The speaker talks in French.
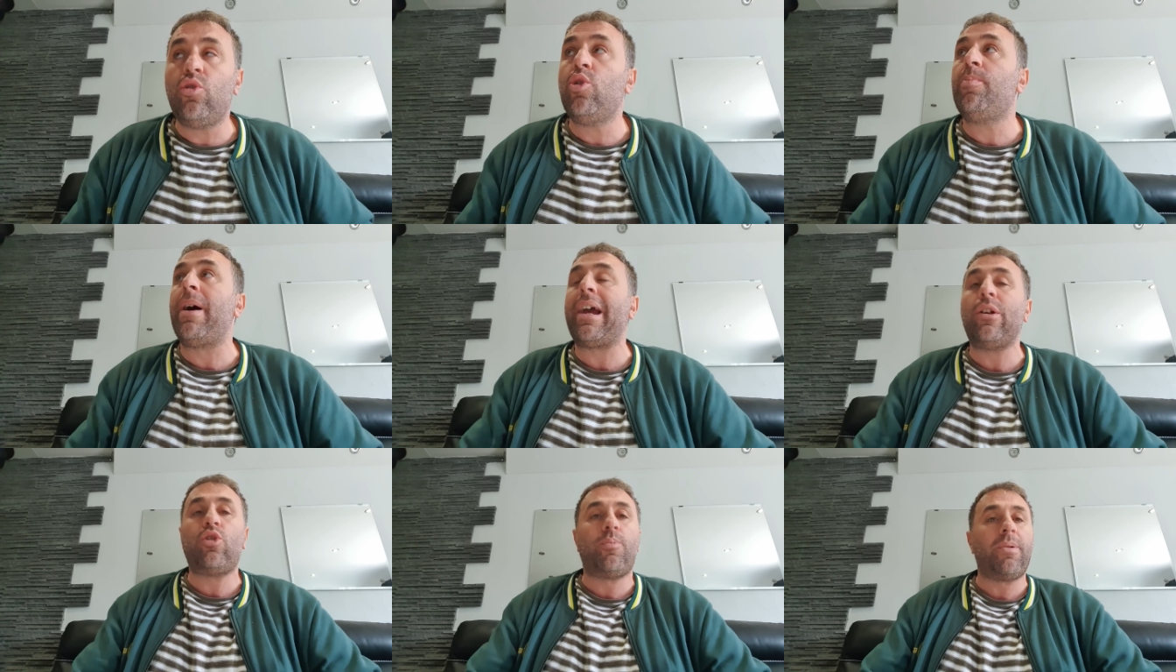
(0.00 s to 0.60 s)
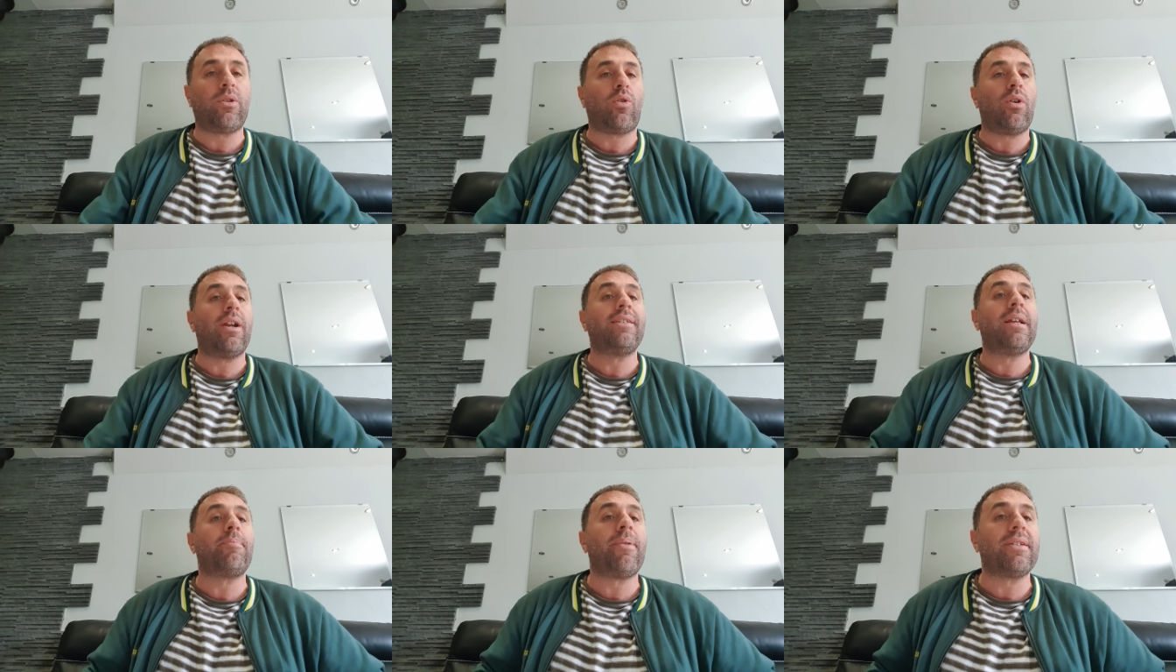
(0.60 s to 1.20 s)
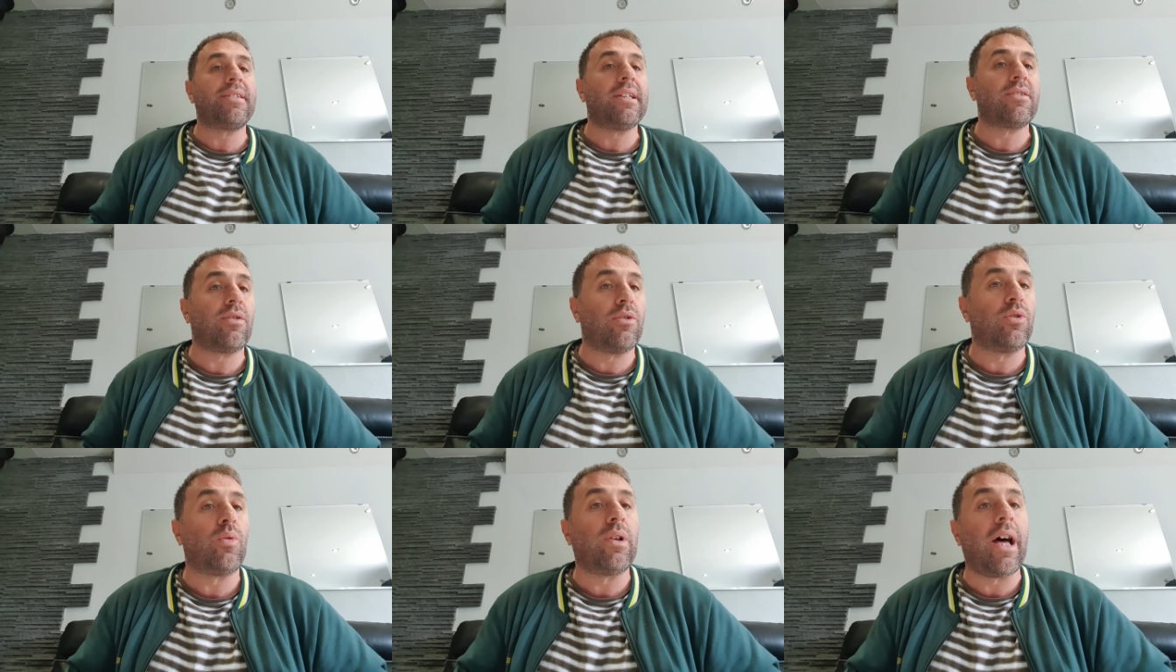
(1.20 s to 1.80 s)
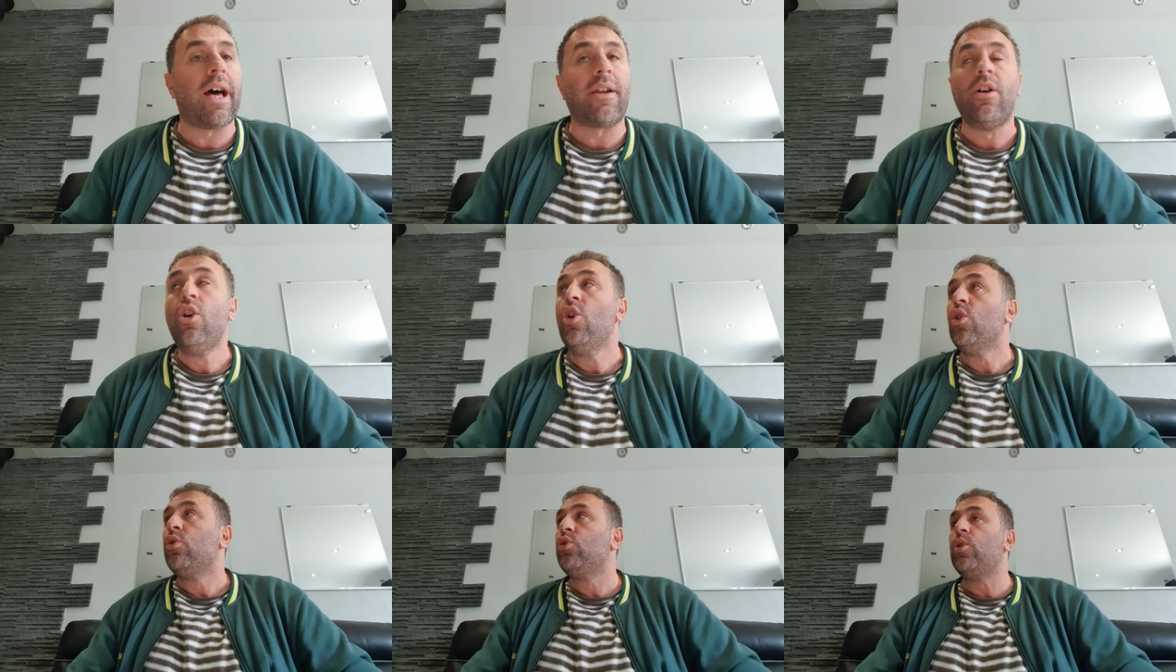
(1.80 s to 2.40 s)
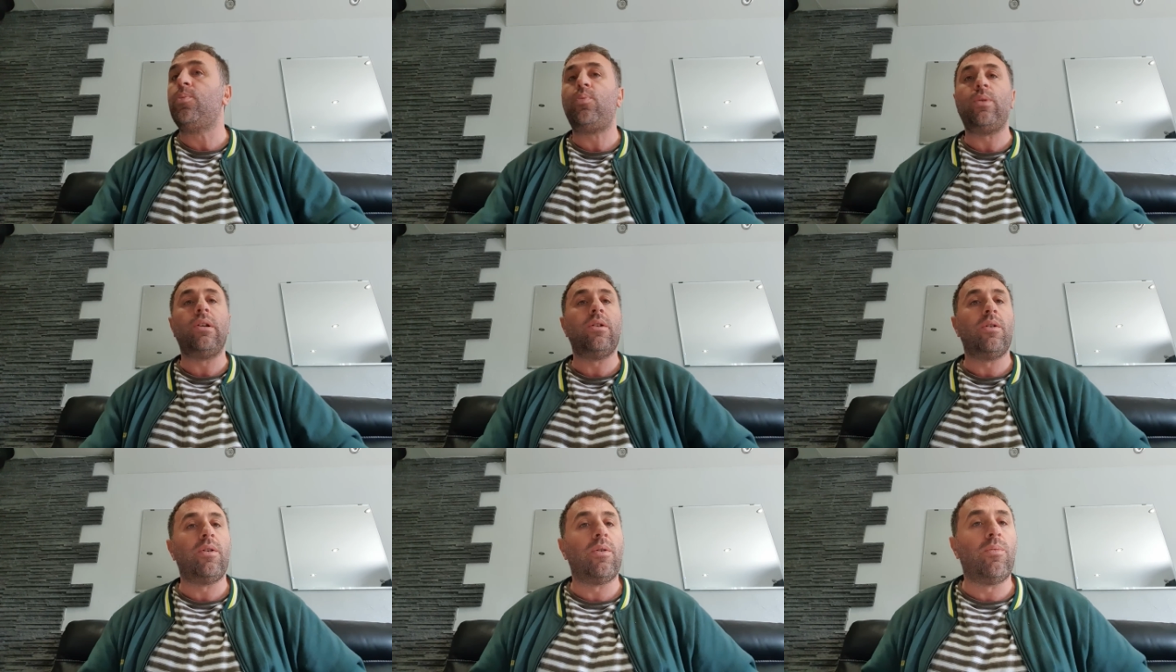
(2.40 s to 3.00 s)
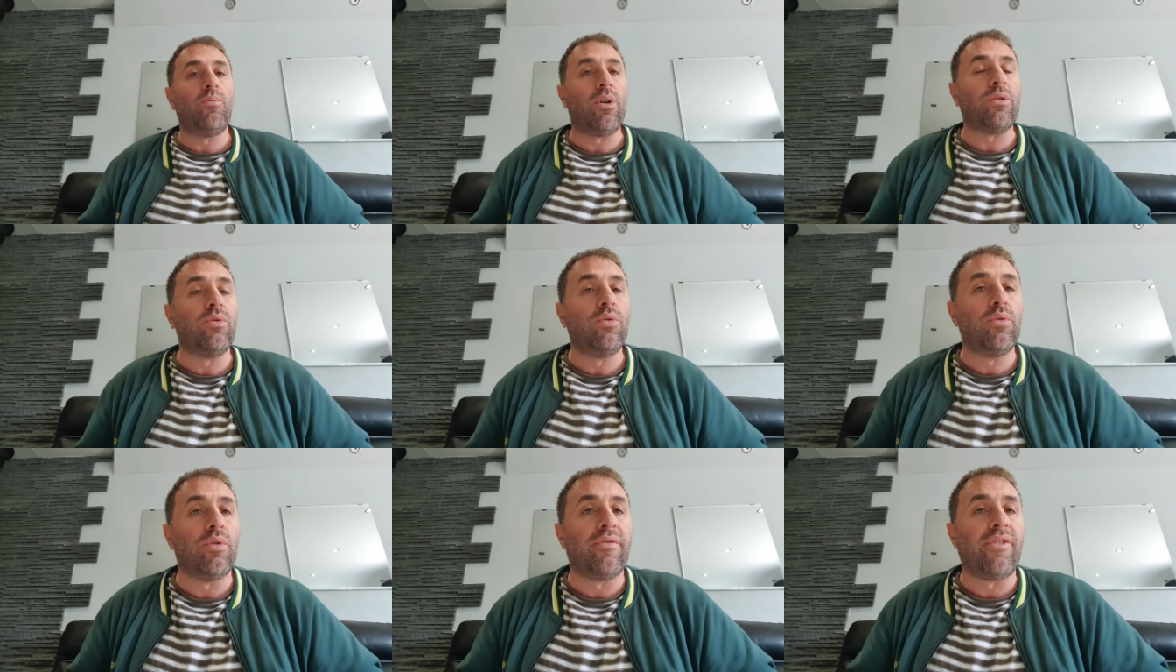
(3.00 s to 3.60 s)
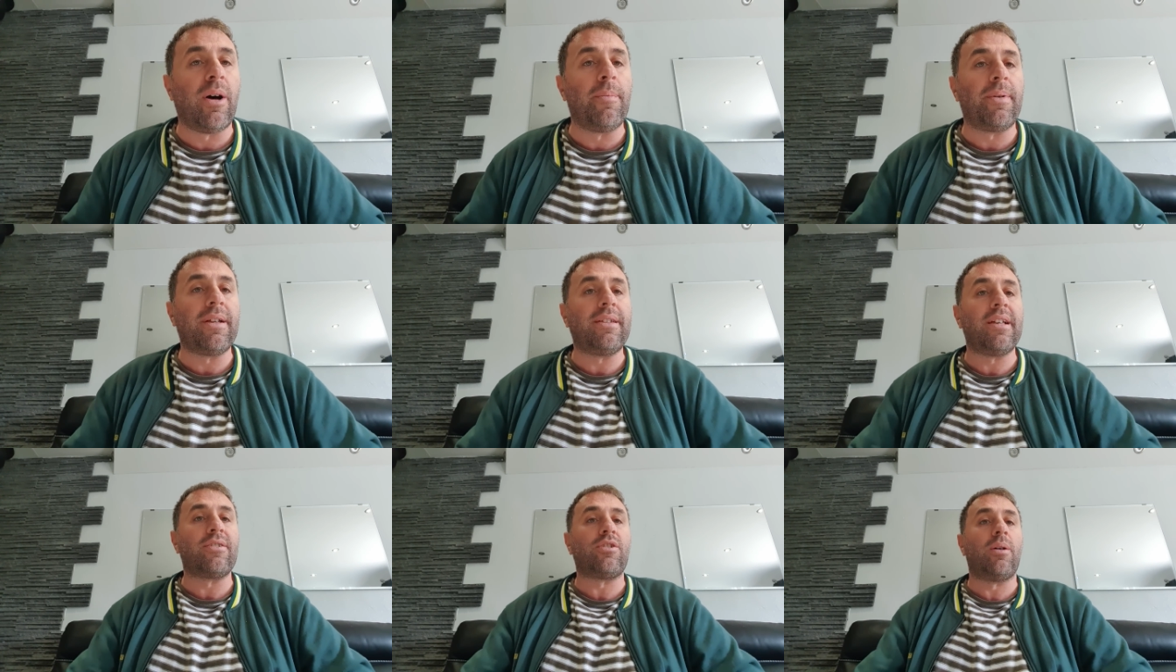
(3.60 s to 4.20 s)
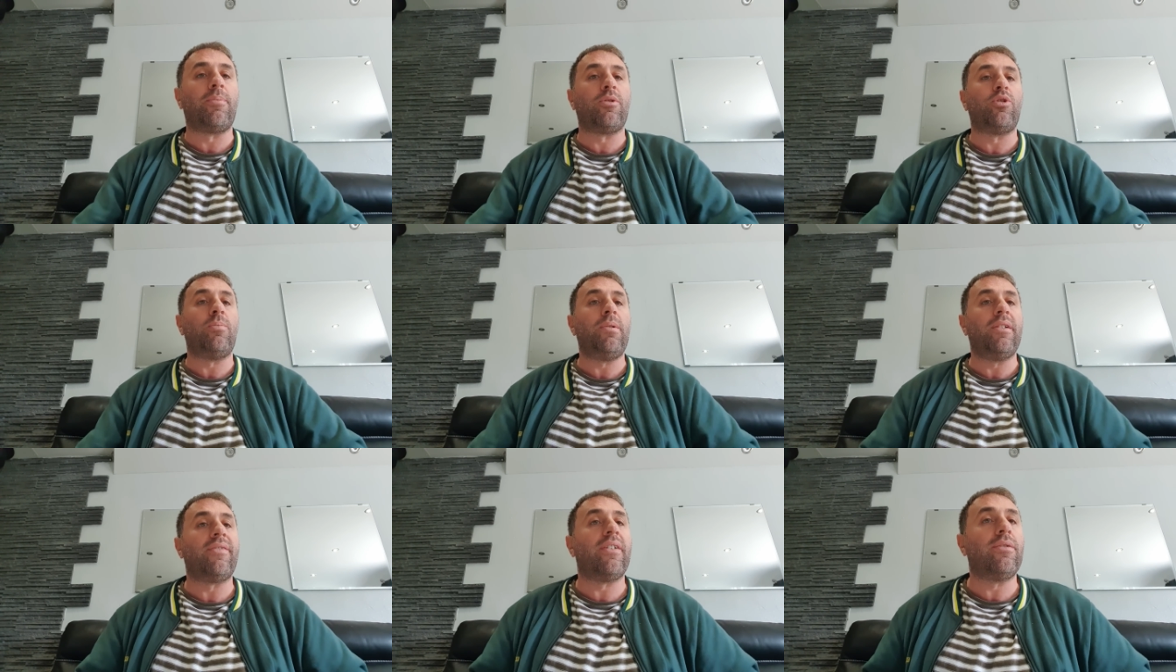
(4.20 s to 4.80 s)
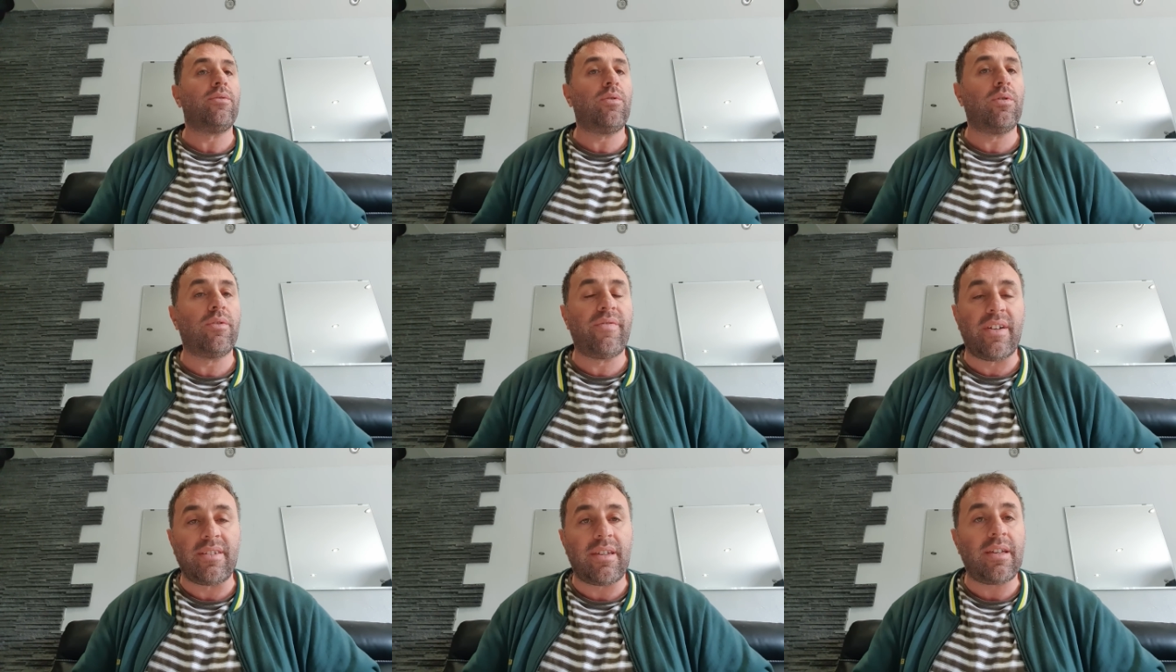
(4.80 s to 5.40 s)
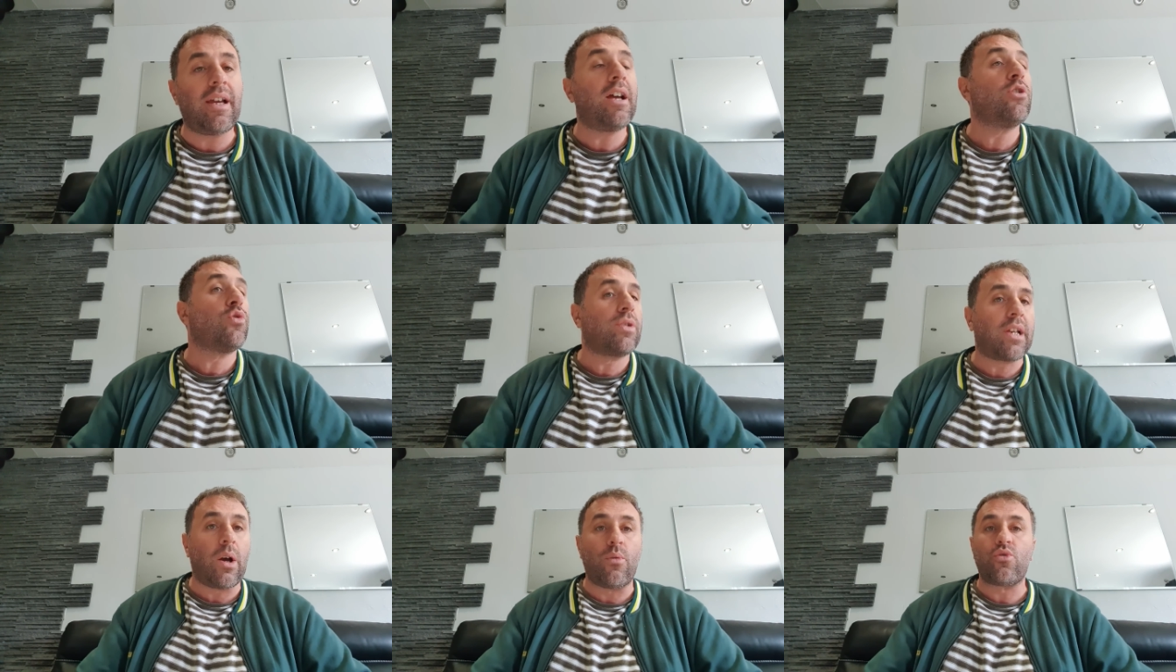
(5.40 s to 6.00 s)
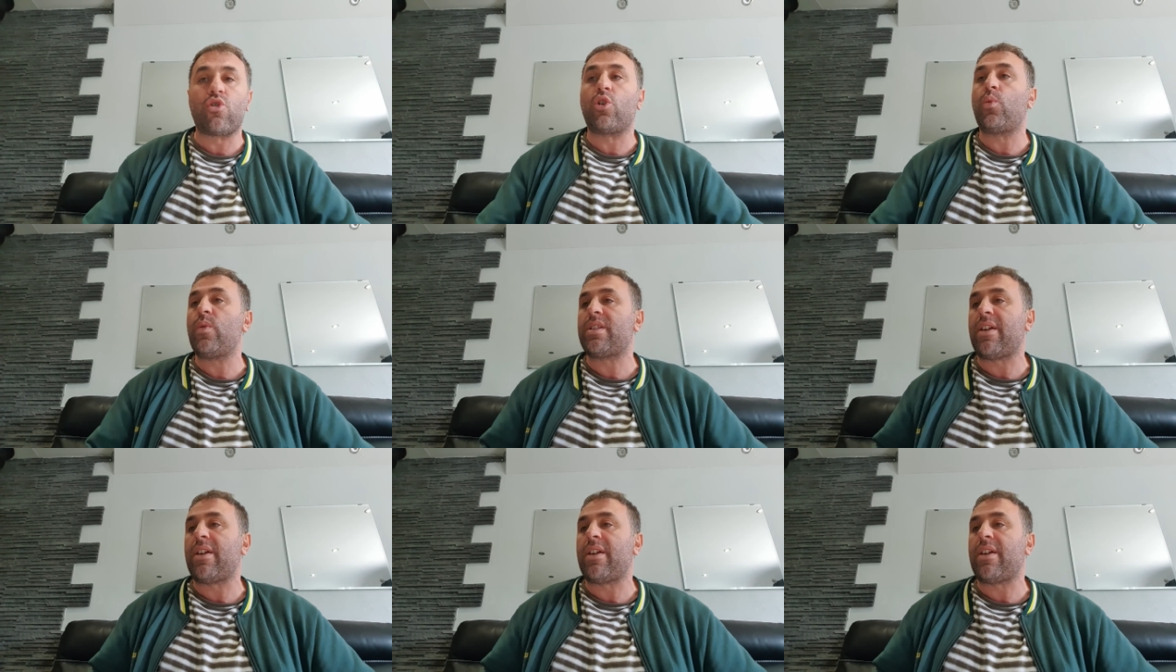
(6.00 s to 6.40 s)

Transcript: Le baril du pétrole a dépassé 100 dollars depuis le mois de novembre et décembre 2021 jusqu'à aujourd'hui.